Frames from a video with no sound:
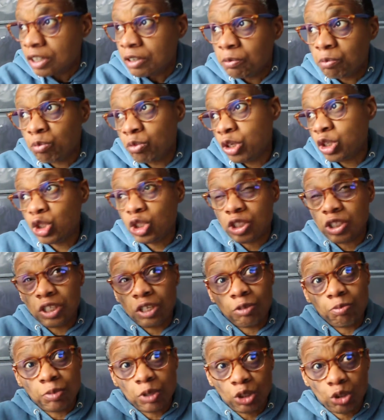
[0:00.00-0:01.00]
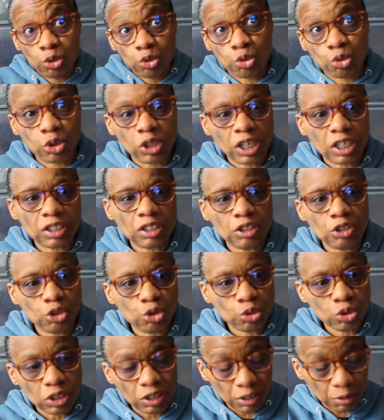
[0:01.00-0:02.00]
Moi, j'essaye maintenant de regarder les
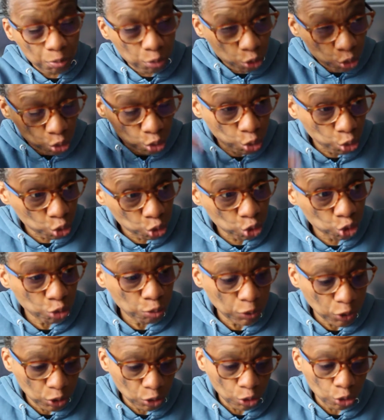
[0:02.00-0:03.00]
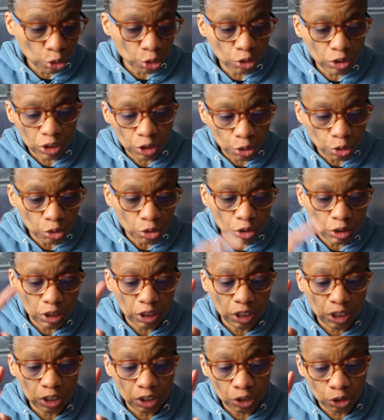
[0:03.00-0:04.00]
choses avec beaucoup de recul, parce qu'entre les trolls
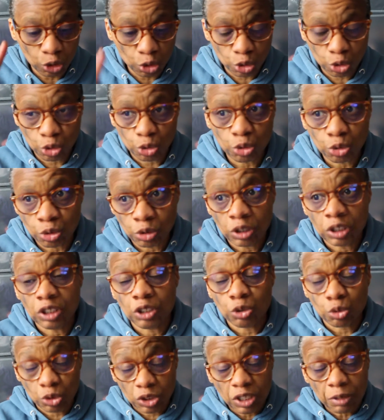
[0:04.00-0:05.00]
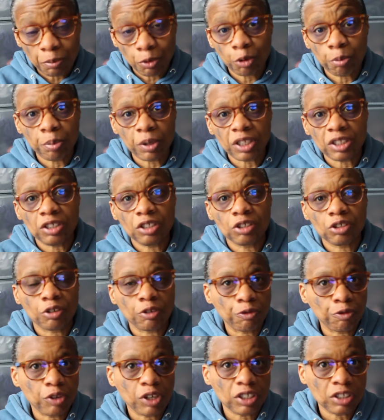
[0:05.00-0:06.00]
et ceux, ils sont tellement en panique qu'en
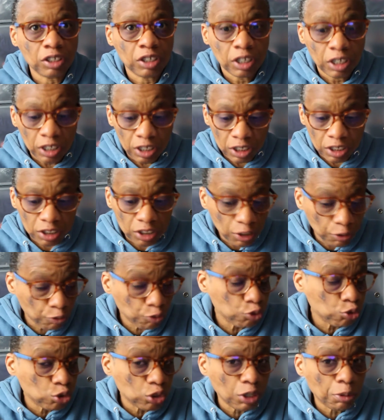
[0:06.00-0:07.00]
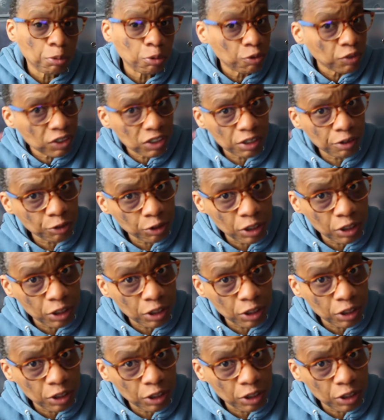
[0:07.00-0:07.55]
fait, ils diffusent la mauvaise,